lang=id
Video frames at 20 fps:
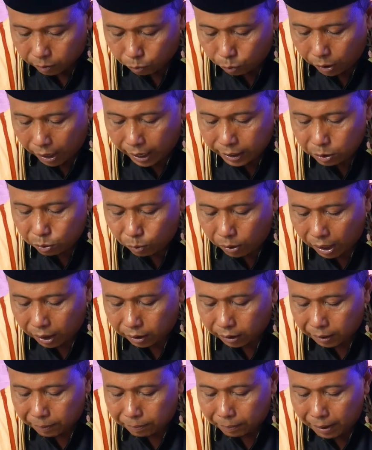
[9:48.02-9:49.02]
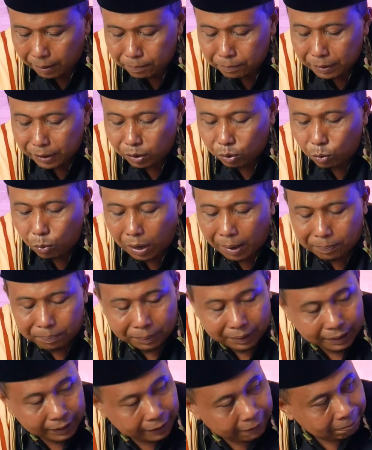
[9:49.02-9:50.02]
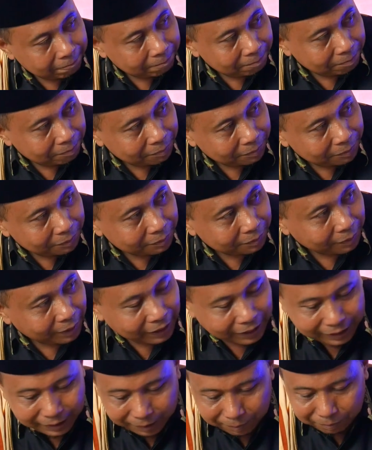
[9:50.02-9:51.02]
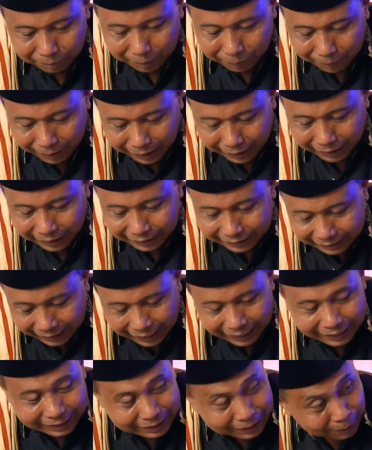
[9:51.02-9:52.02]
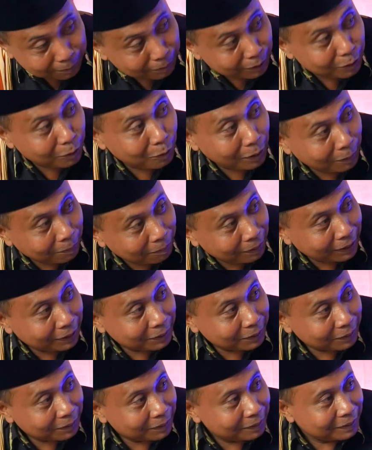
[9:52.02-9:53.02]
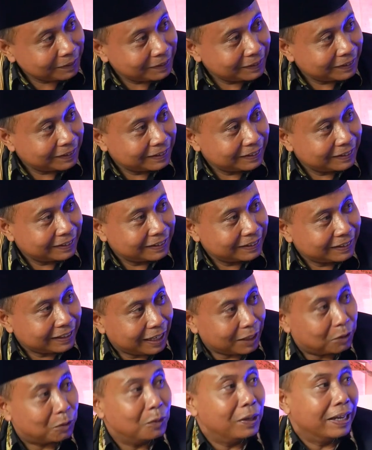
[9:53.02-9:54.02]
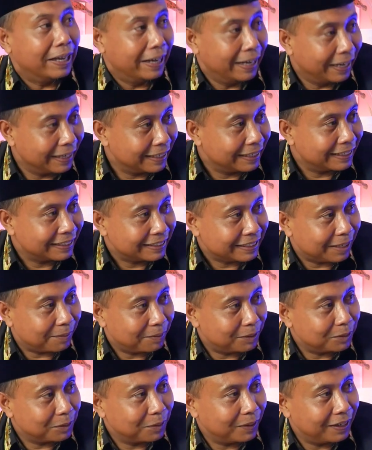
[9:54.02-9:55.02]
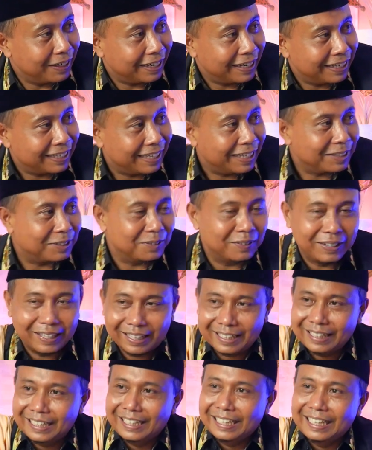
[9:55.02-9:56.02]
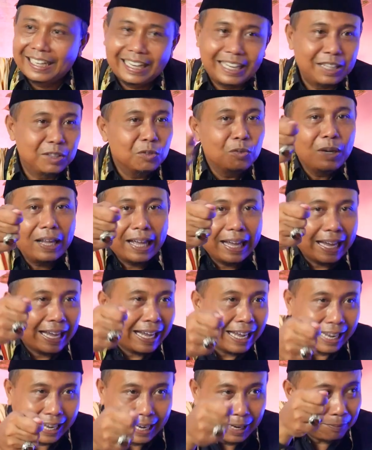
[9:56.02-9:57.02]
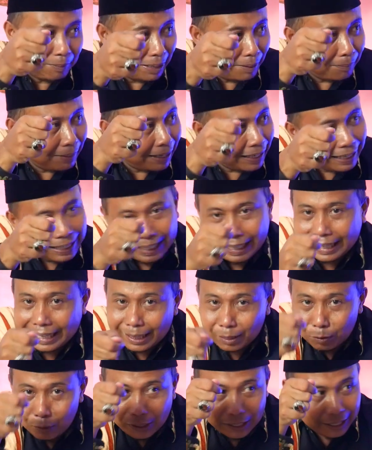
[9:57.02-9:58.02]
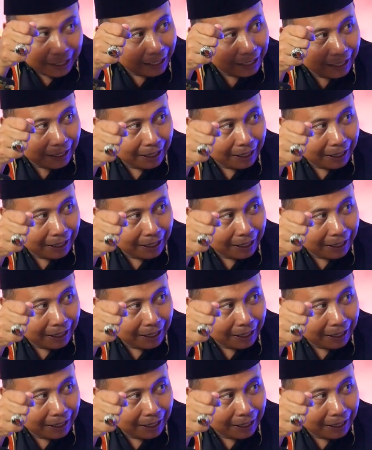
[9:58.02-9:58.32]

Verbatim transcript: wa ayu lakima menyuapi. Jadi memang tradisi menyuapi itu. Atuleng, ah, jam ya, aturan nah, ituleng, ituleng, ah, eh, emamai, eh, eh, ituleng.